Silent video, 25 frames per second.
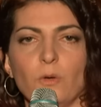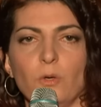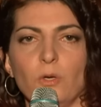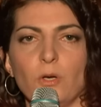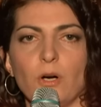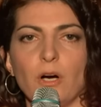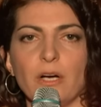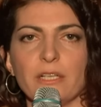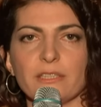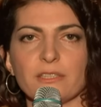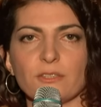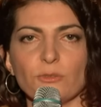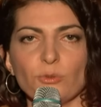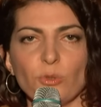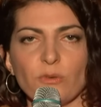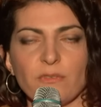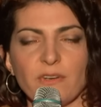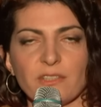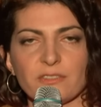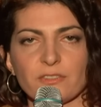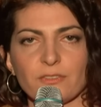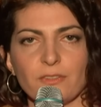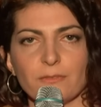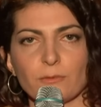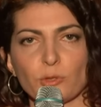Ja, ist nur
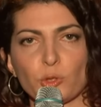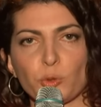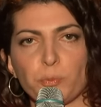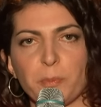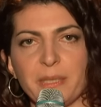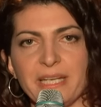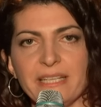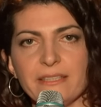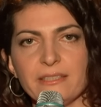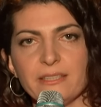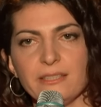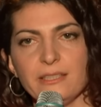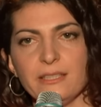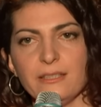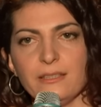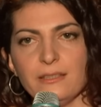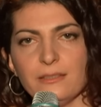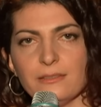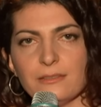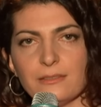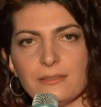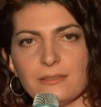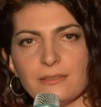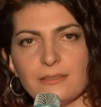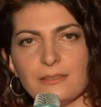was vom
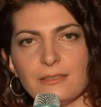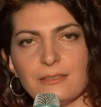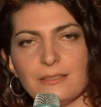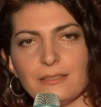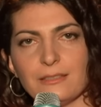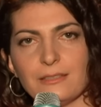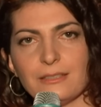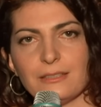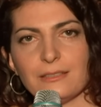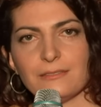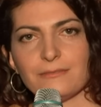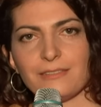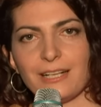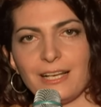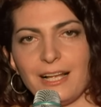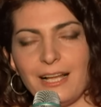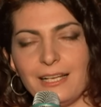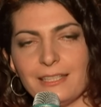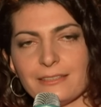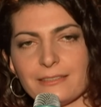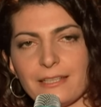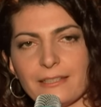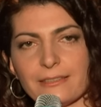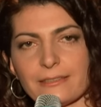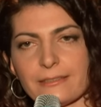Späti, äh, weil
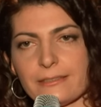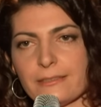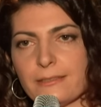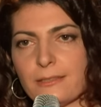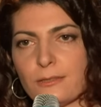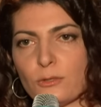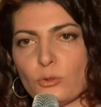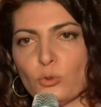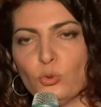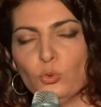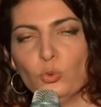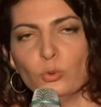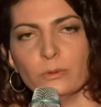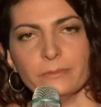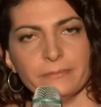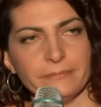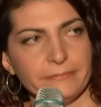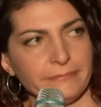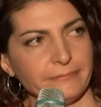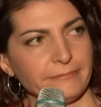alles andere ist zu.